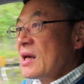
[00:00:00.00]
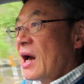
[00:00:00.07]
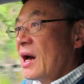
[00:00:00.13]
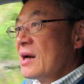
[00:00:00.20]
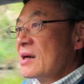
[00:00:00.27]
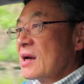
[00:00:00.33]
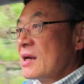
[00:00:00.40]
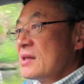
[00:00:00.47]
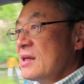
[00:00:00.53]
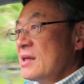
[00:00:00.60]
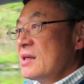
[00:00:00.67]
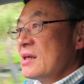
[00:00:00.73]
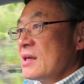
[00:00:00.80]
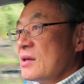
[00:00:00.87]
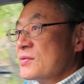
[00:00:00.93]
安価
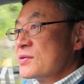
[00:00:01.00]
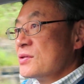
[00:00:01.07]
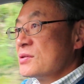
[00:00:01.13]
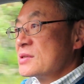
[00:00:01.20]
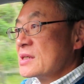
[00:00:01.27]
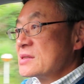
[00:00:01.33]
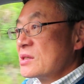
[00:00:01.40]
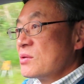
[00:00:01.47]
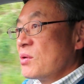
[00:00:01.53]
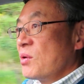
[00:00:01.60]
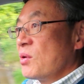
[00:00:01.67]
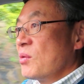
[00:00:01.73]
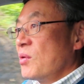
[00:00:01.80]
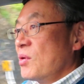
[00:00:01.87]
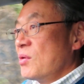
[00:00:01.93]
に普及させる
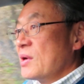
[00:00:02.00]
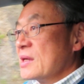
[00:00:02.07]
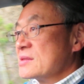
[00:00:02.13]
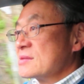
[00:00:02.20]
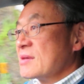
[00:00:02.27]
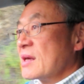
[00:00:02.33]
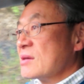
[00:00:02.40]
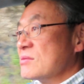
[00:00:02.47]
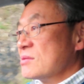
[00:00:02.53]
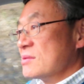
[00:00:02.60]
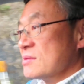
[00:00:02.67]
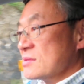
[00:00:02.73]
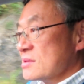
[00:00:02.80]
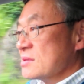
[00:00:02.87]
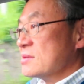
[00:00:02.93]
方を SI
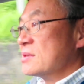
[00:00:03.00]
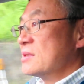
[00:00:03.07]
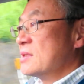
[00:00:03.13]
クルーズ、